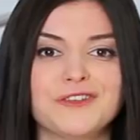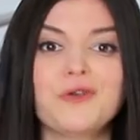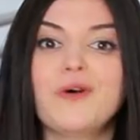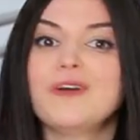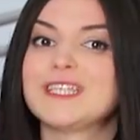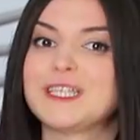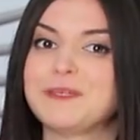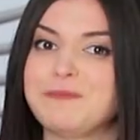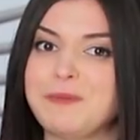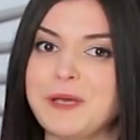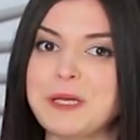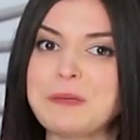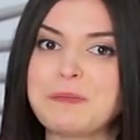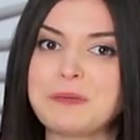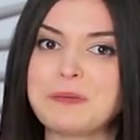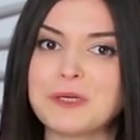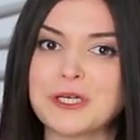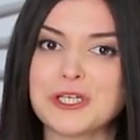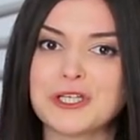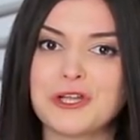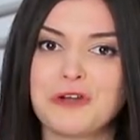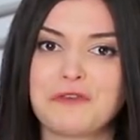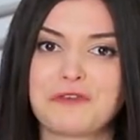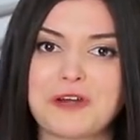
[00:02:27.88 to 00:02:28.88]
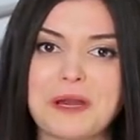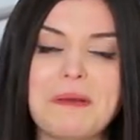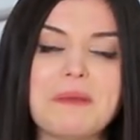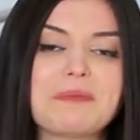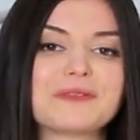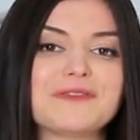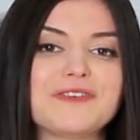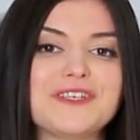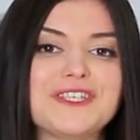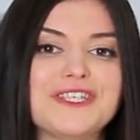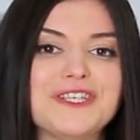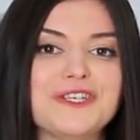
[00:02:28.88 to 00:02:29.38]
Ну а теперь пришло время
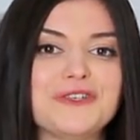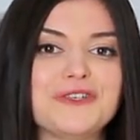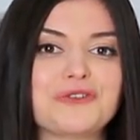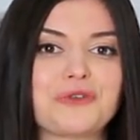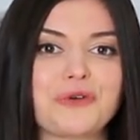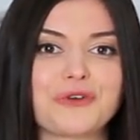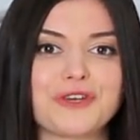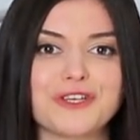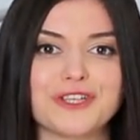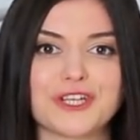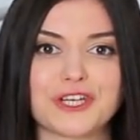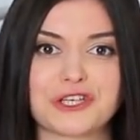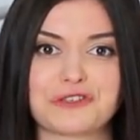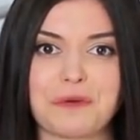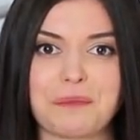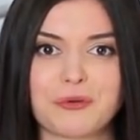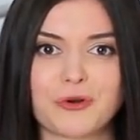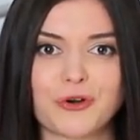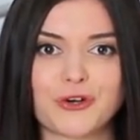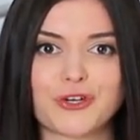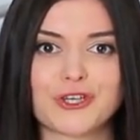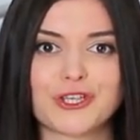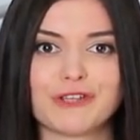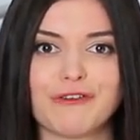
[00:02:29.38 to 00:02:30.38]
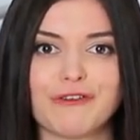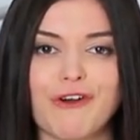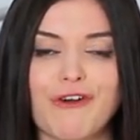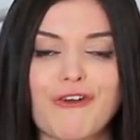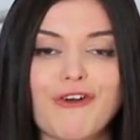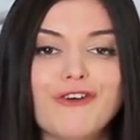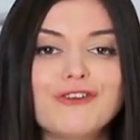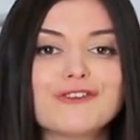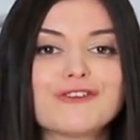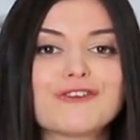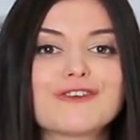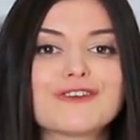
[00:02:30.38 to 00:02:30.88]
подвести итоги нашего прошлого
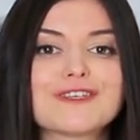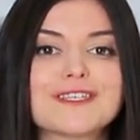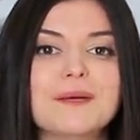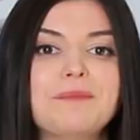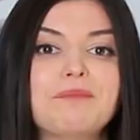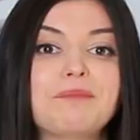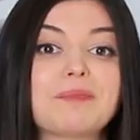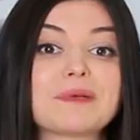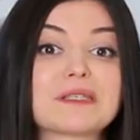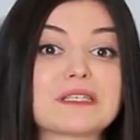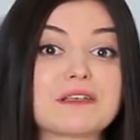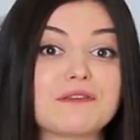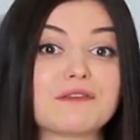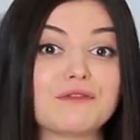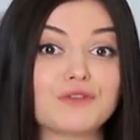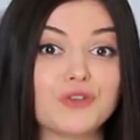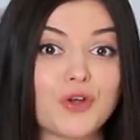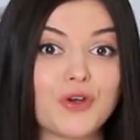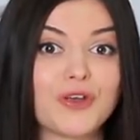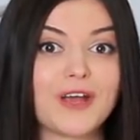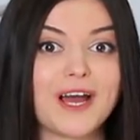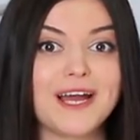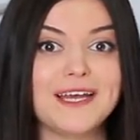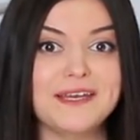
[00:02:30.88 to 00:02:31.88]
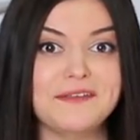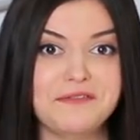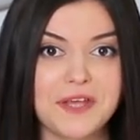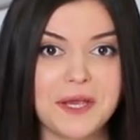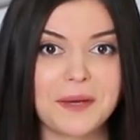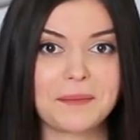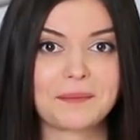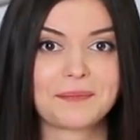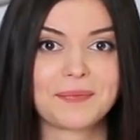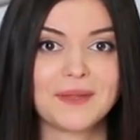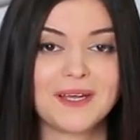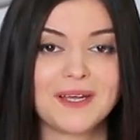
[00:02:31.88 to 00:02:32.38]
конкурса «Позывной
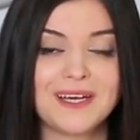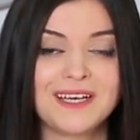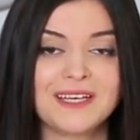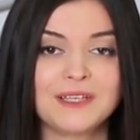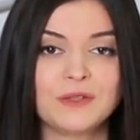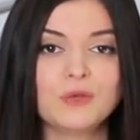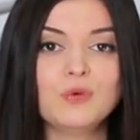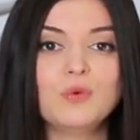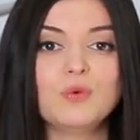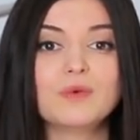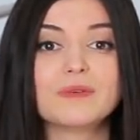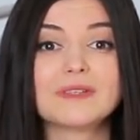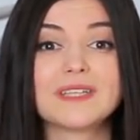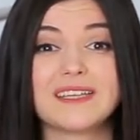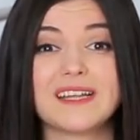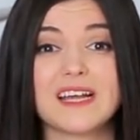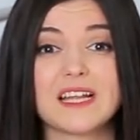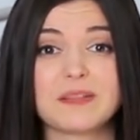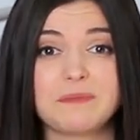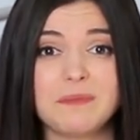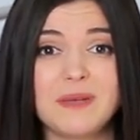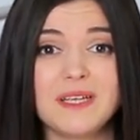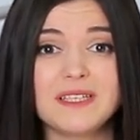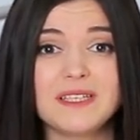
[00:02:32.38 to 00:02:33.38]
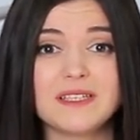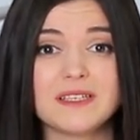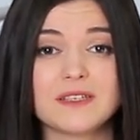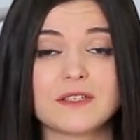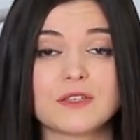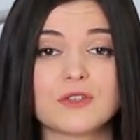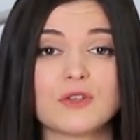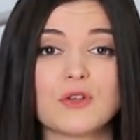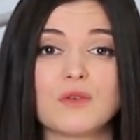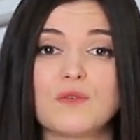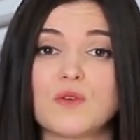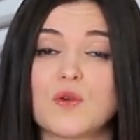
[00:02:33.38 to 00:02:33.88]
Оливье». Ну, надо
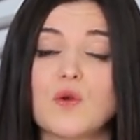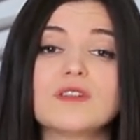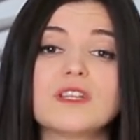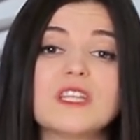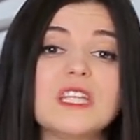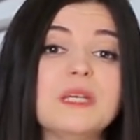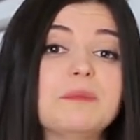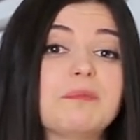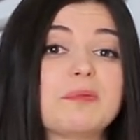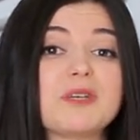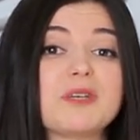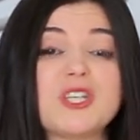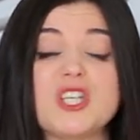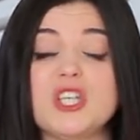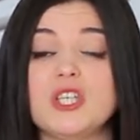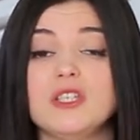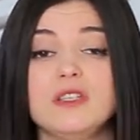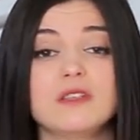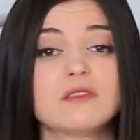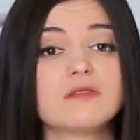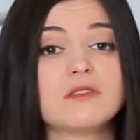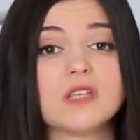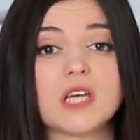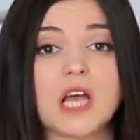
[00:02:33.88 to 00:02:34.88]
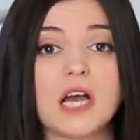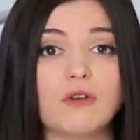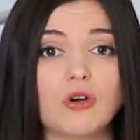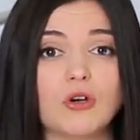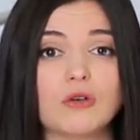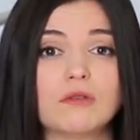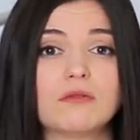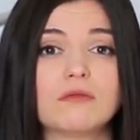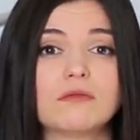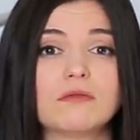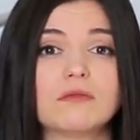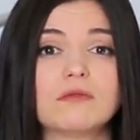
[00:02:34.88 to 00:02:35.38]
отметить, Новый год не пощадил
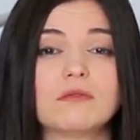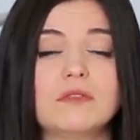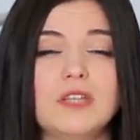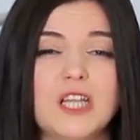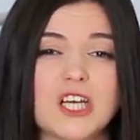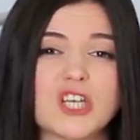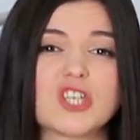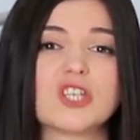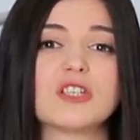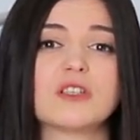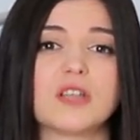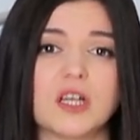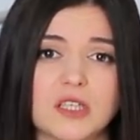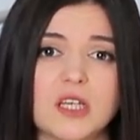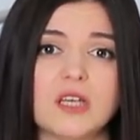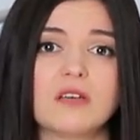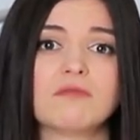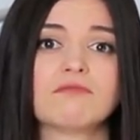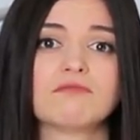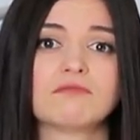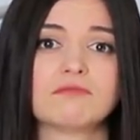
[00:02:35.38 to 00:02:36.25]
никого, даже танк.